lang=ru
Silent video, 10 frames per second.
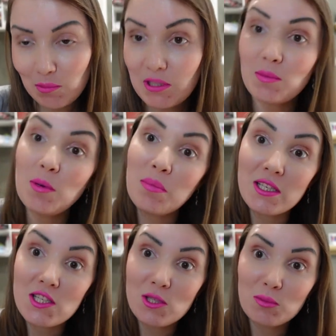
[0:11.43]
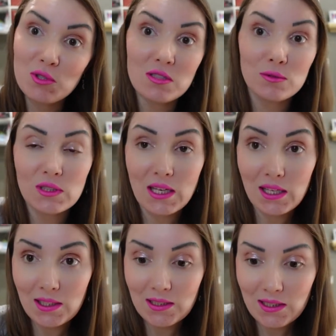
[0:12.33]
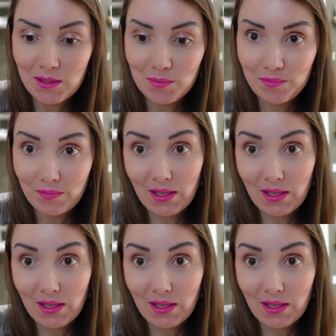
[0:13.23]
Меня по-прежнему зовут Алина.